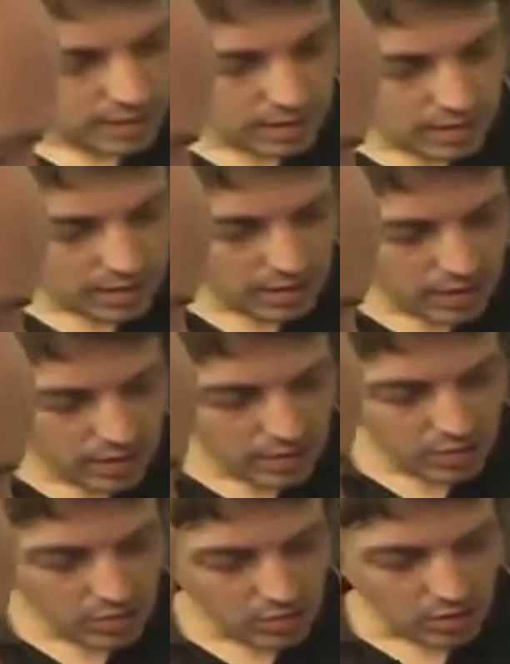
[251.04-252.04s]
los
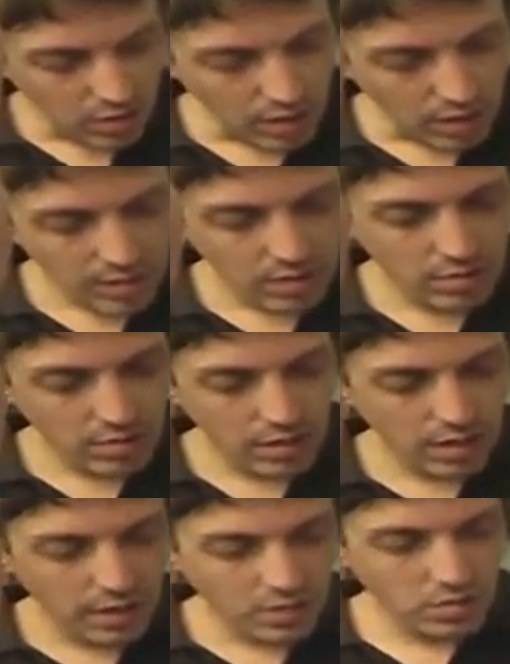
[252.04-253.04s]
elásticos, el,
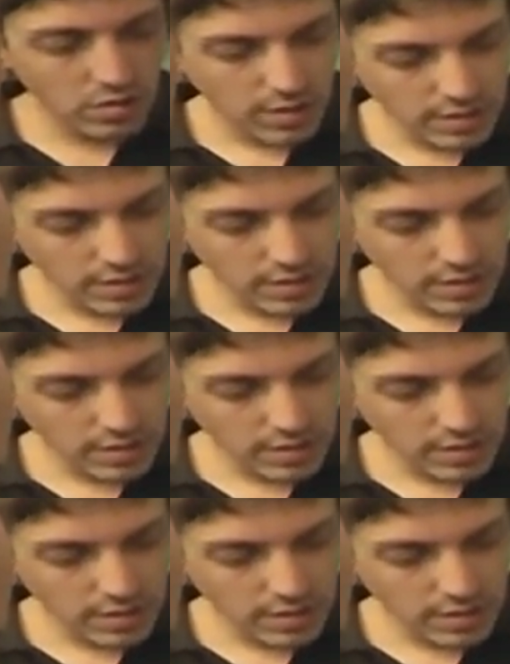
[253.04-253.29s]
chasis... Están